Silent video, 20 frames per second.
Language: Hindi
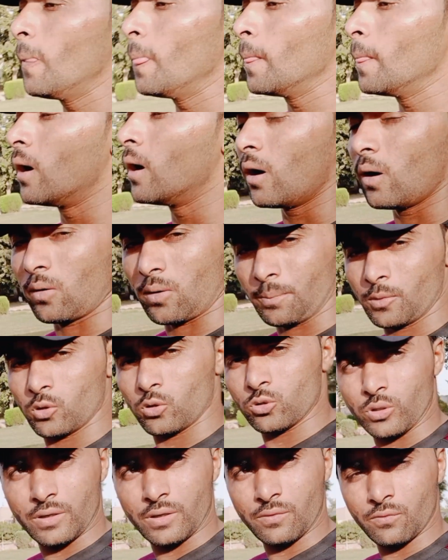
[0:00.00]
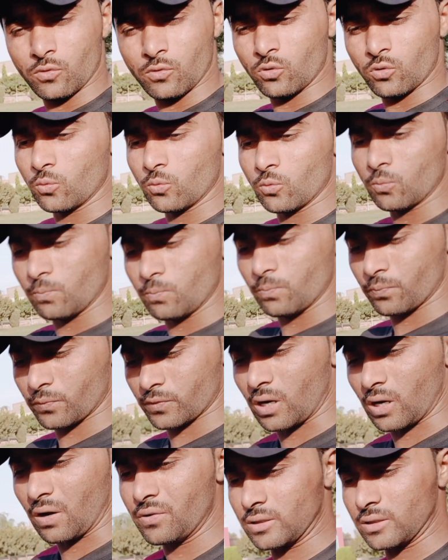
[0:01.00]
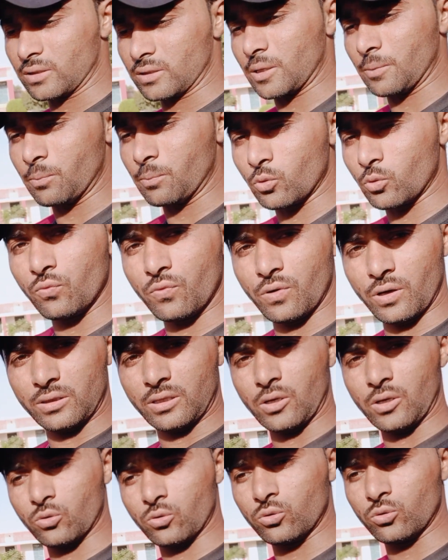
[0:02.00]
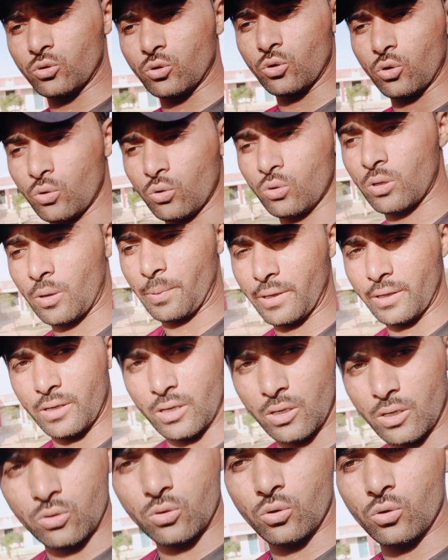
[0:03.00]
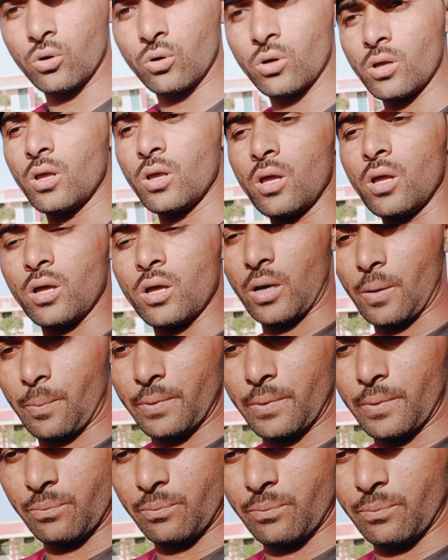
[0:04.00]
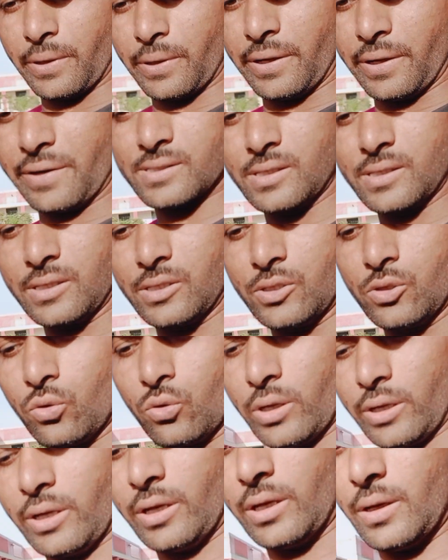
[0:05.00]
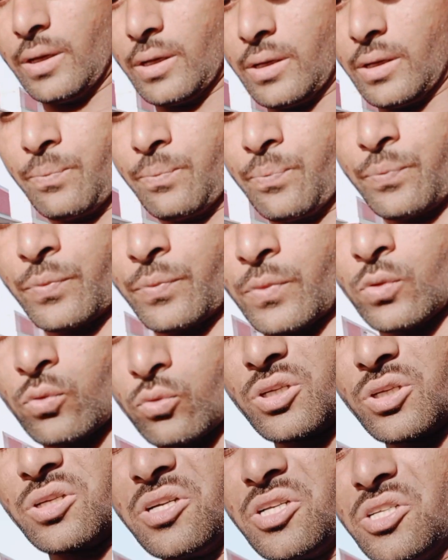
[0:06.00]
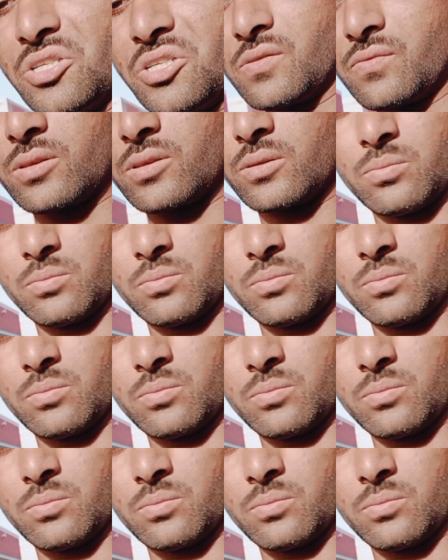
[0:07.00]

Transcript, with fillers: हम लोग जो हैं वो काफ़ी हद तक इम्प्रूव करते हैं ख़ुद को अपने घर को अपने पेरेंट्स की जो हैं उनकी कंडीशन इस वक्त